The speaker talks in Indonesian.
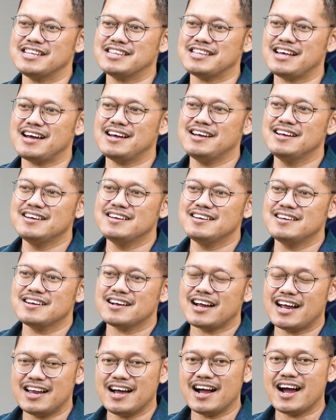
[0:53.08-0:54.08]
kita.
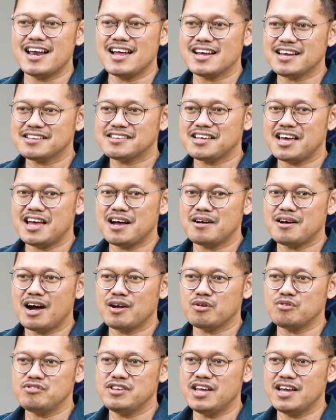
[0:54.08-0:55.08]
Kadang-kadang kita yang
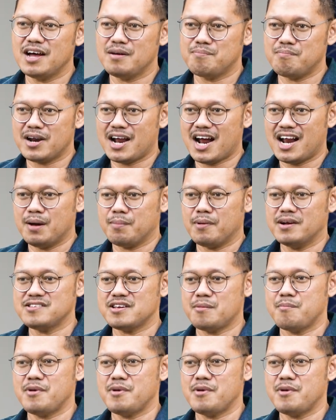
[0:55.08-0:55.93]
harus diperhadapkan